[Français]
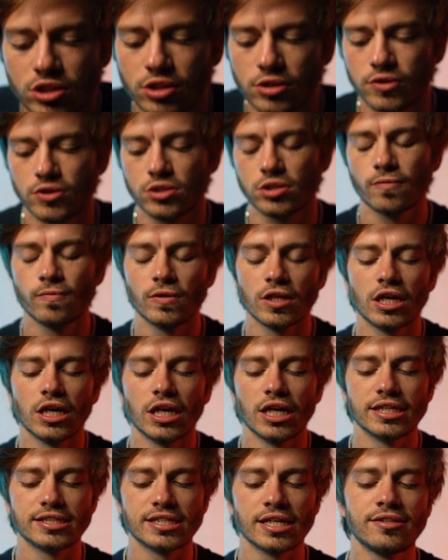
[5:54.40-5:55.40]
sens.
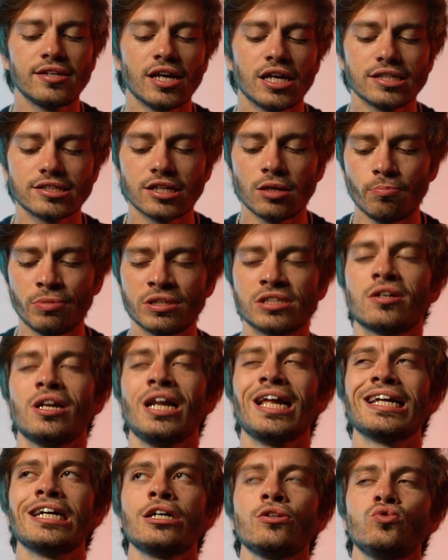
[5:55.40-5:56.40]
C'est intéressant parce que
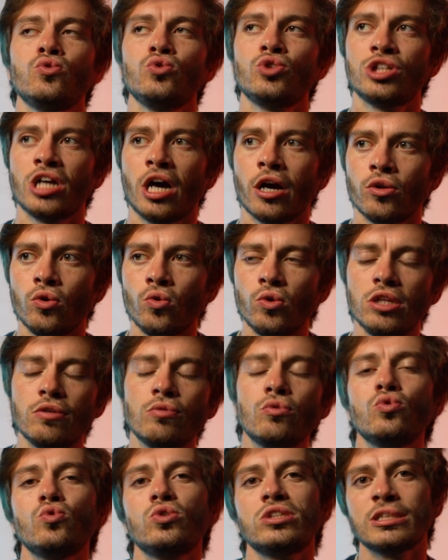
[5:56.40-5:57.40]
la carte du chariot, au
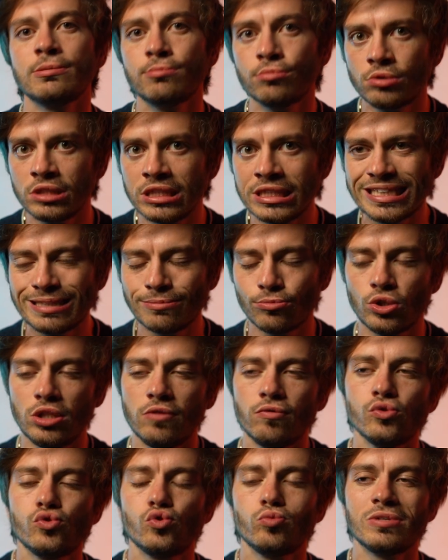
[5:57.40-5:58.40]
niveau du symbolisme, au
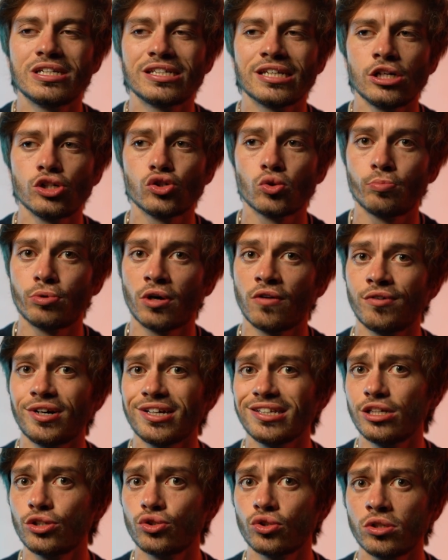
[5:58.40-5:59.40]
niveau du message, on peut
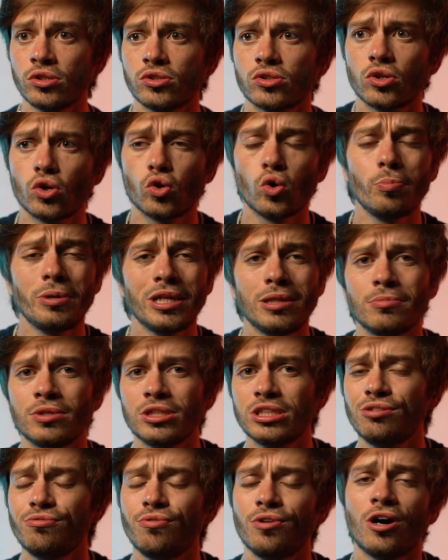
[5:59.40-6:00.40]
avoir des choses complètement
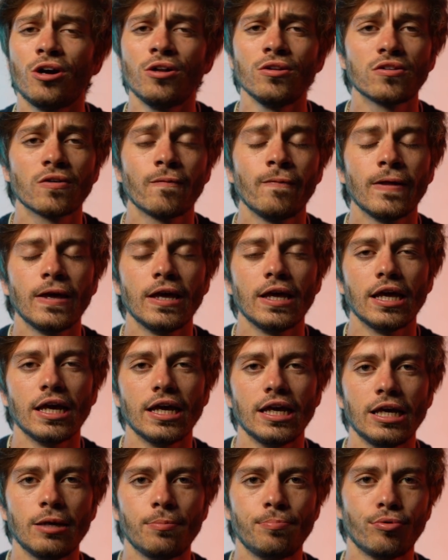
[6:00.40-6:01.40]
différentes.
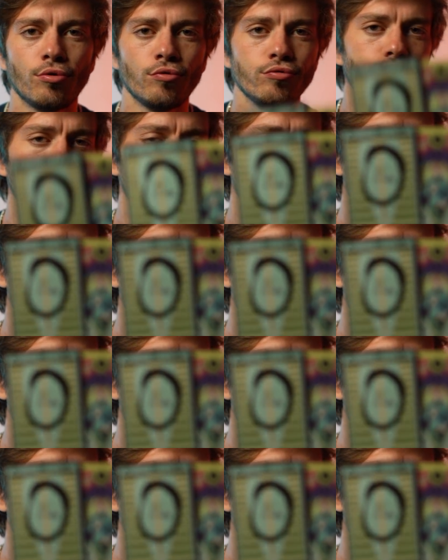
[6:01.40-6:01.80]
Et pour vous,